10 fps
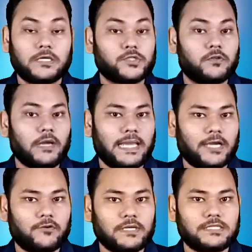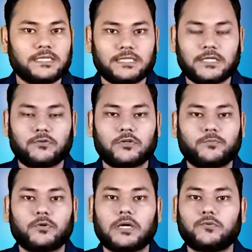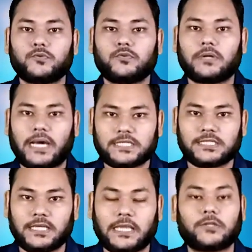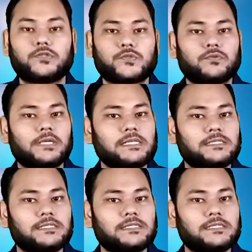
যদিও এখন এই চিঠির কোনো প্রকার উত্তর আসেনি কিন্তু যদি এই